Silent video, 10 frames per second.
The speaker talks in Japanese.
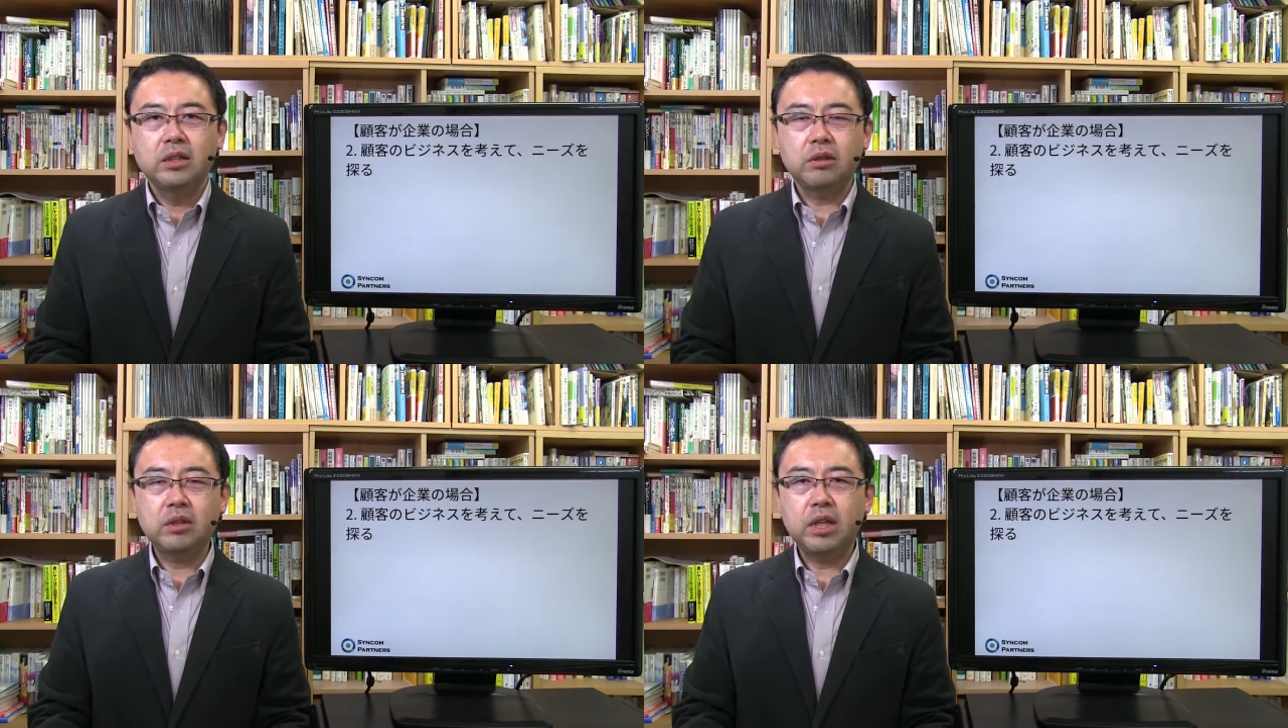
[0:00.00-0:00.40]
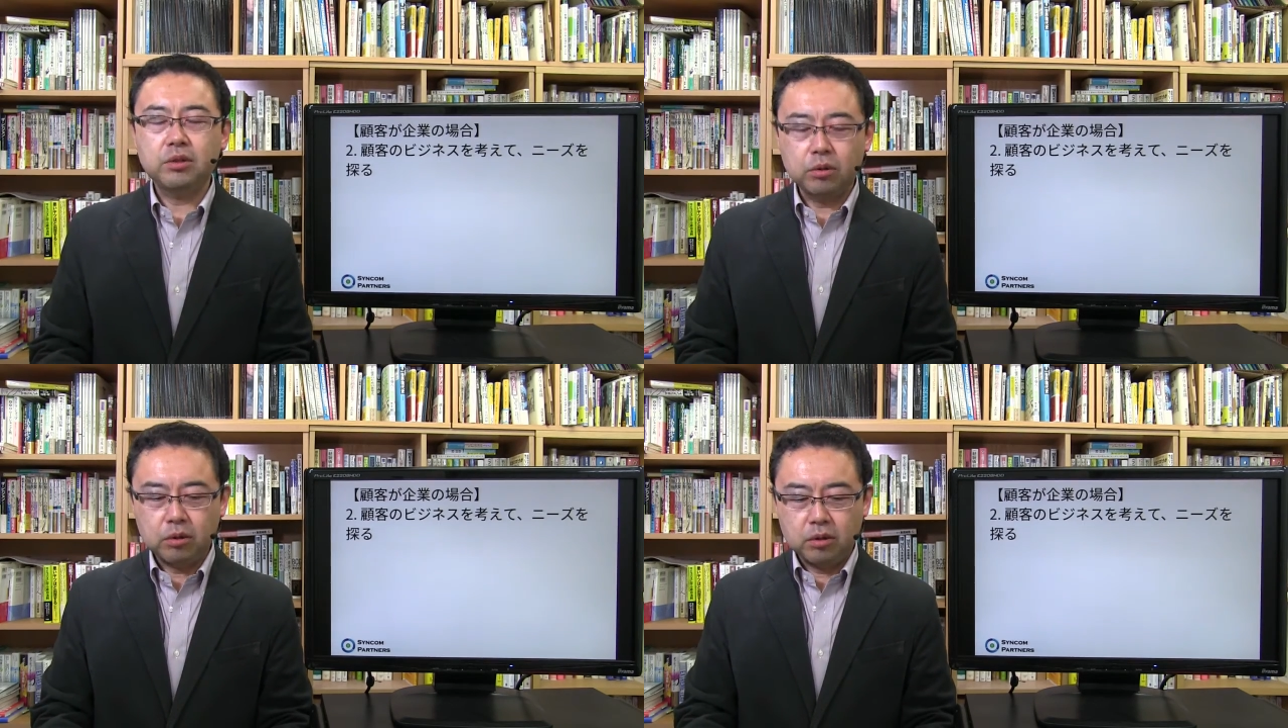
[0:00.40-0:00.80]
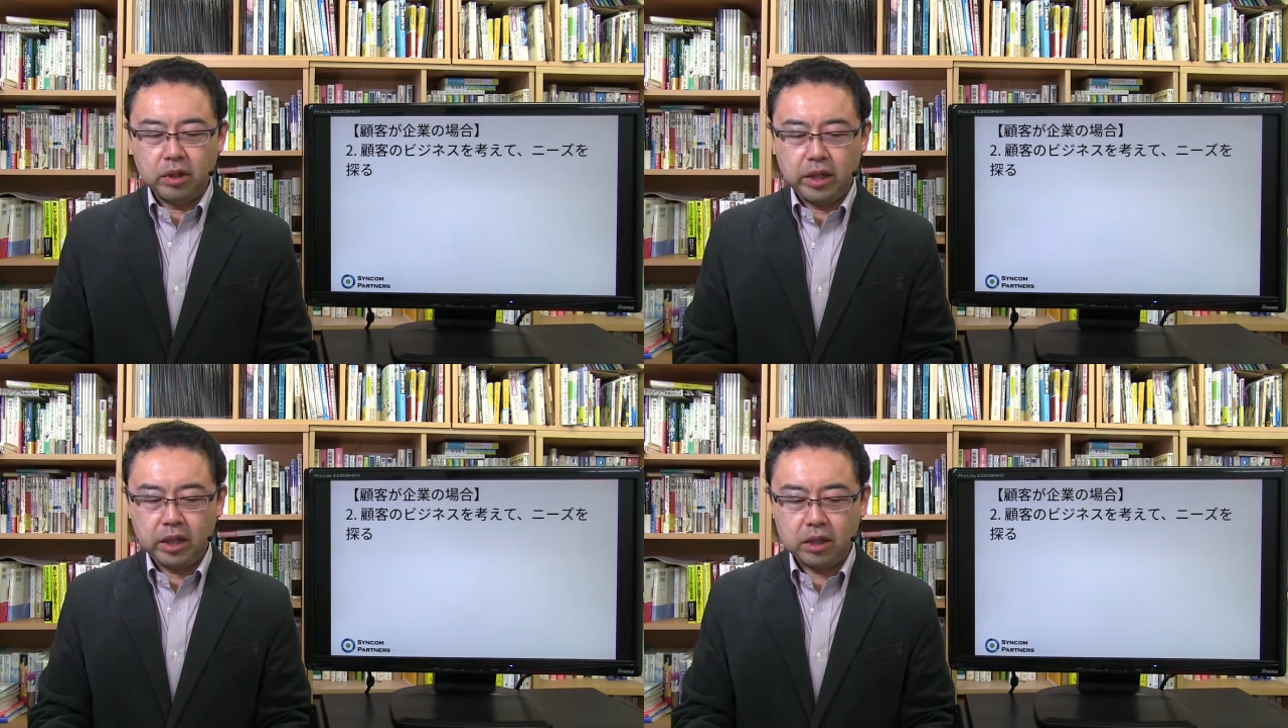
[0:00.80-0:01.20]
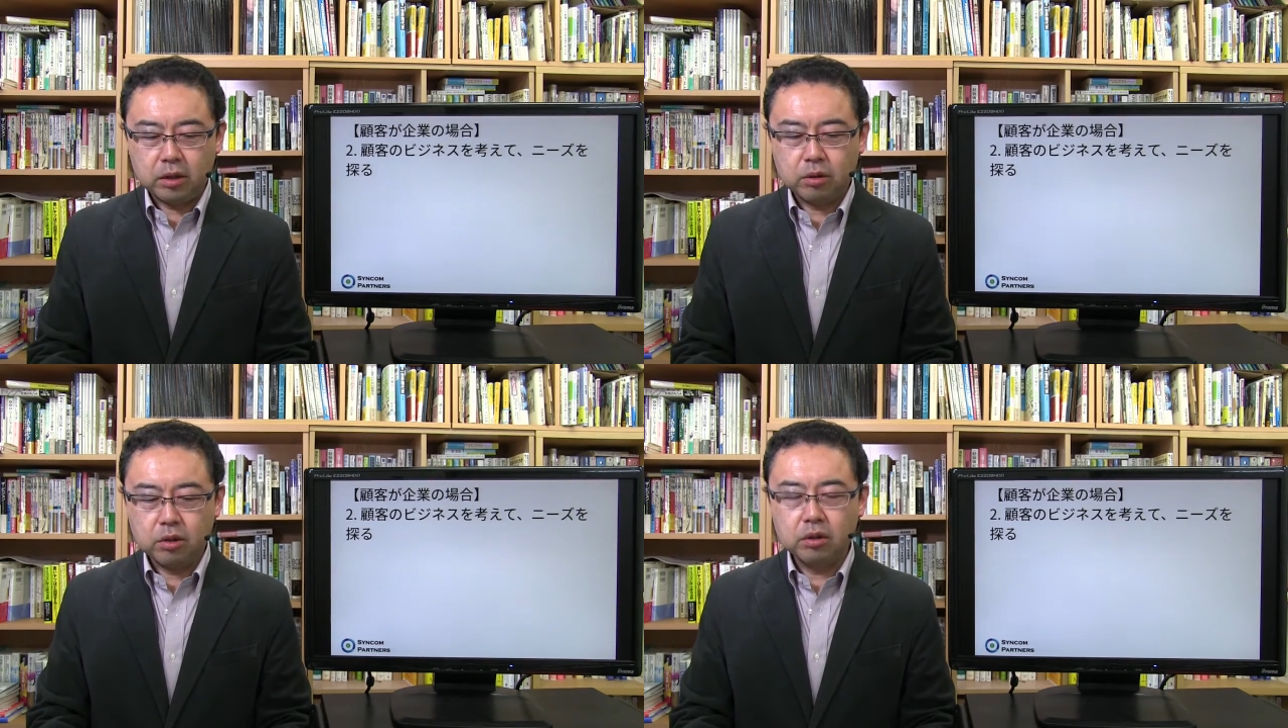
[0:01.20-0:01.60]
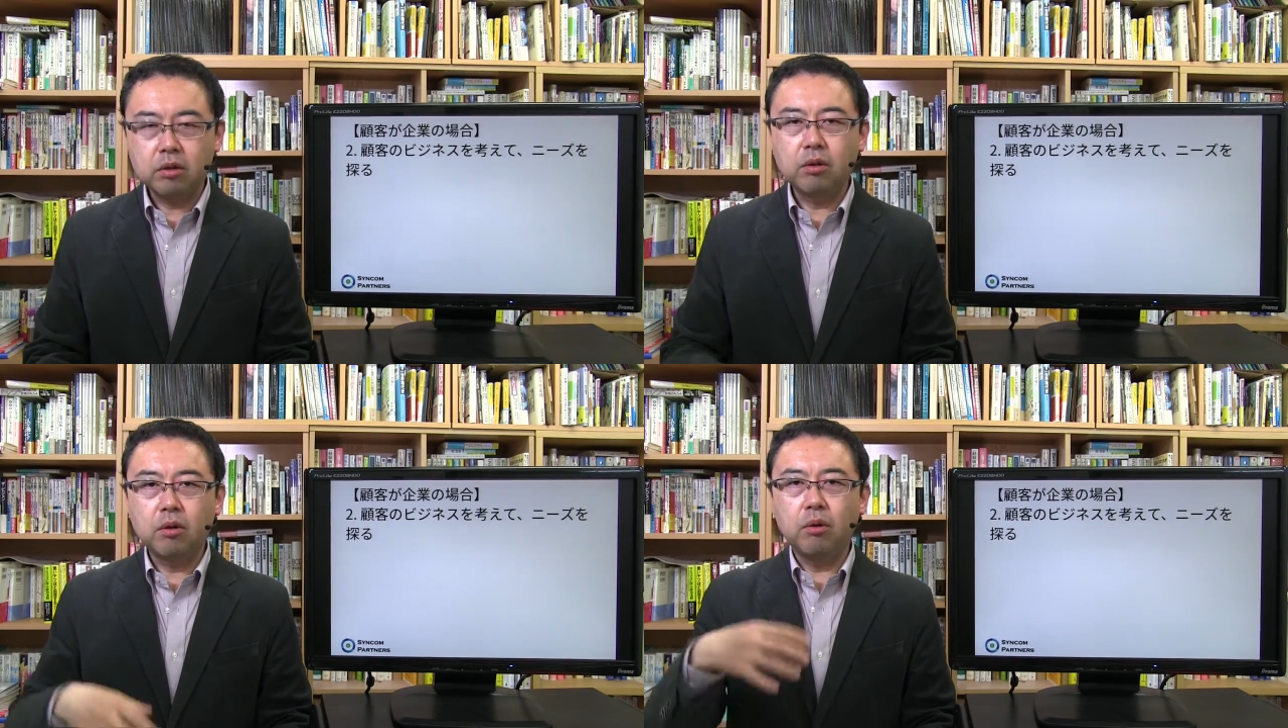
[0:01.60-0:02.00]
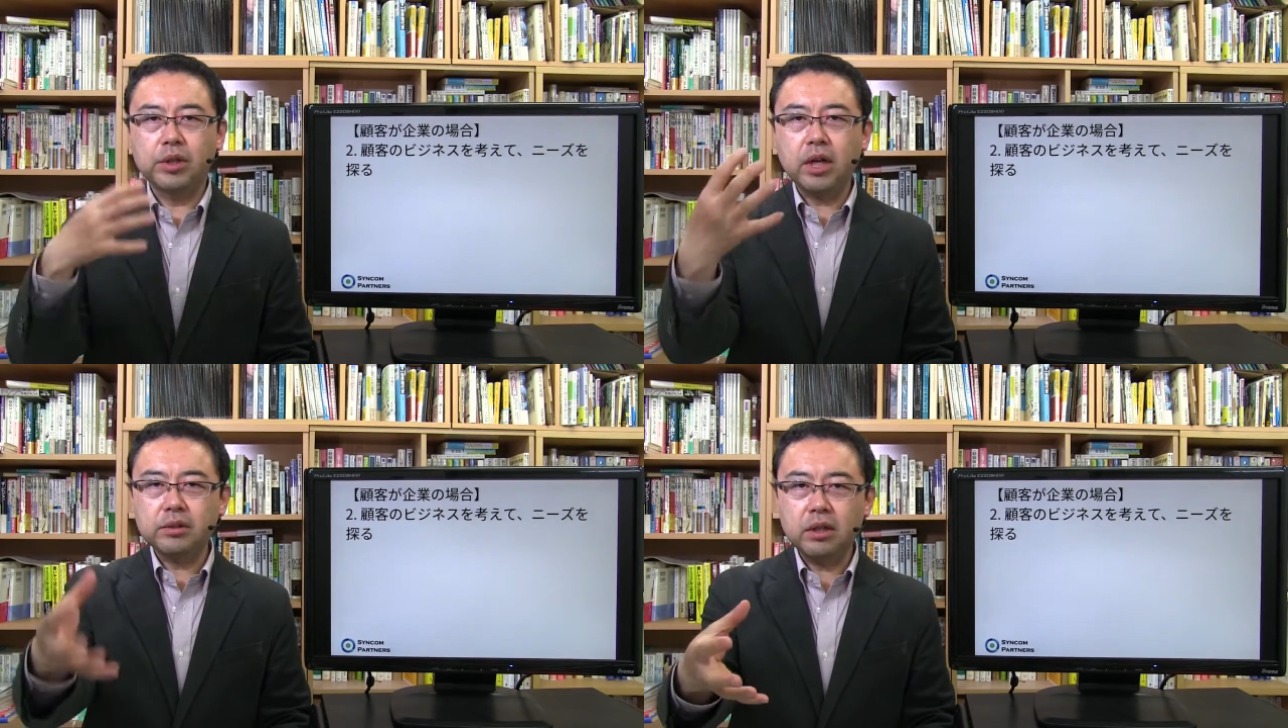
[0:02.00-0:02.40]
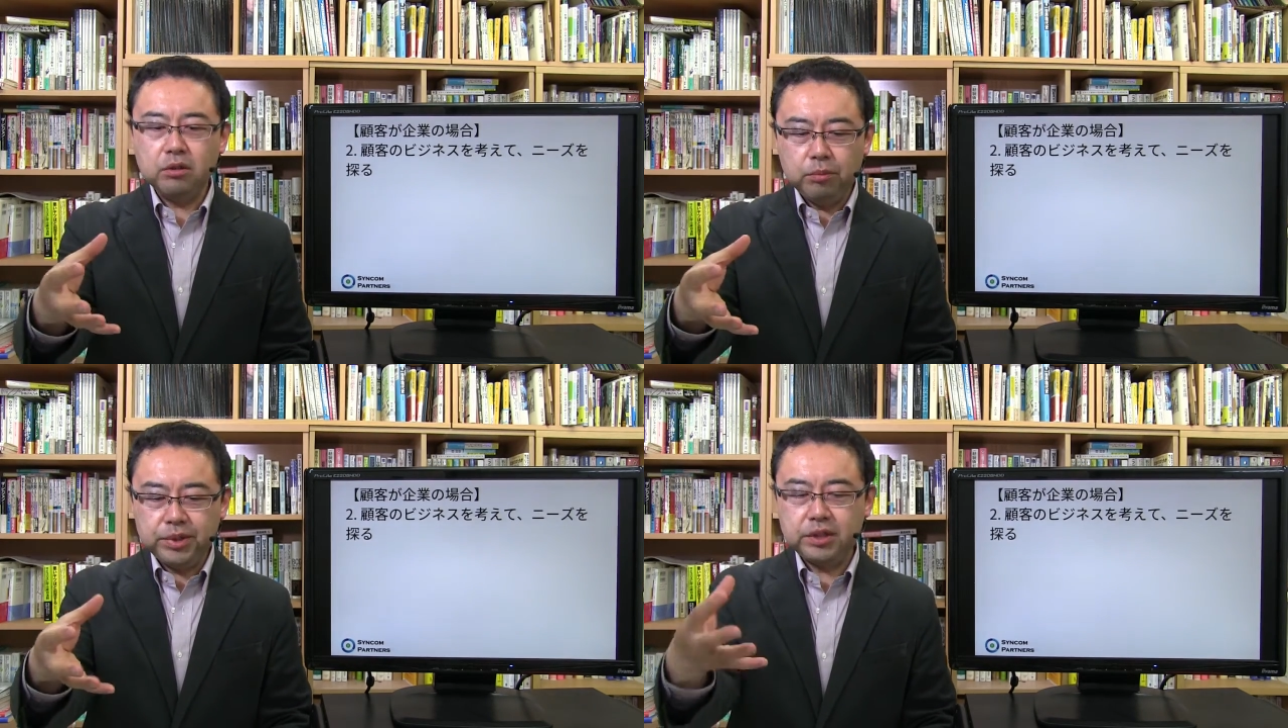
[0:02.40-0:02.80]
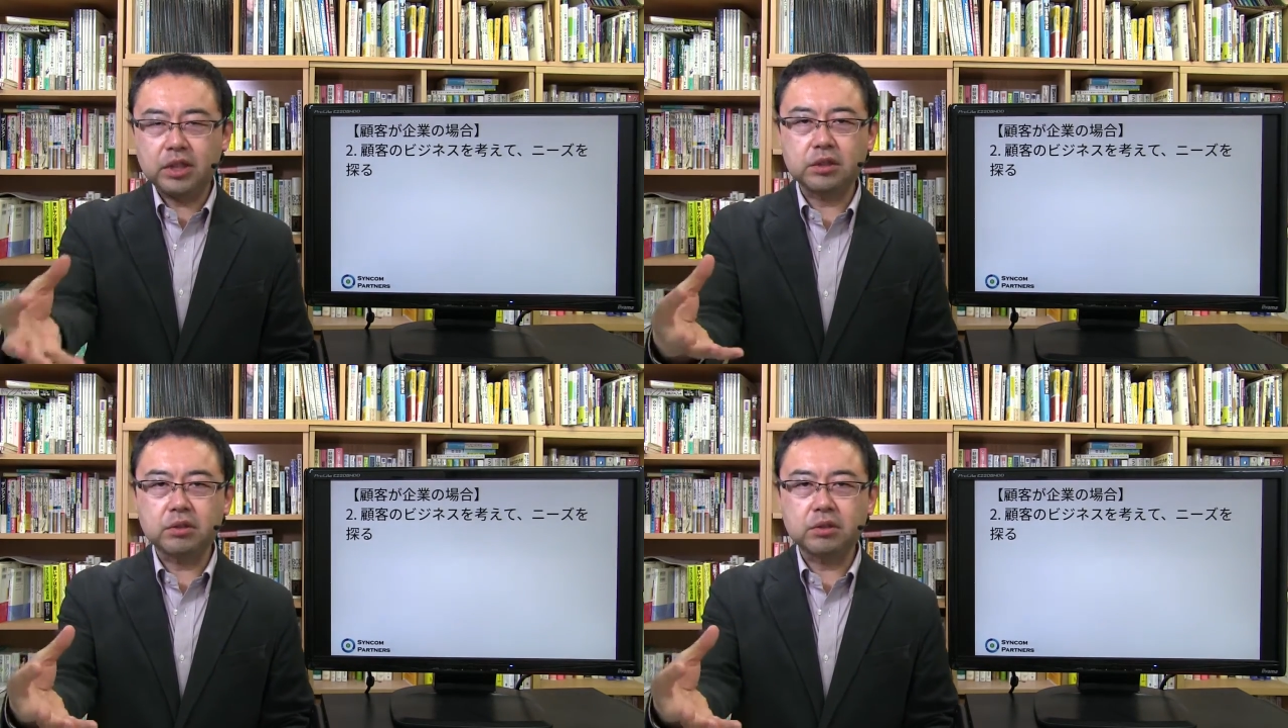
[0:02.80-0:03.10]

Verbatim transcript: なのでその、お客さんのビジネ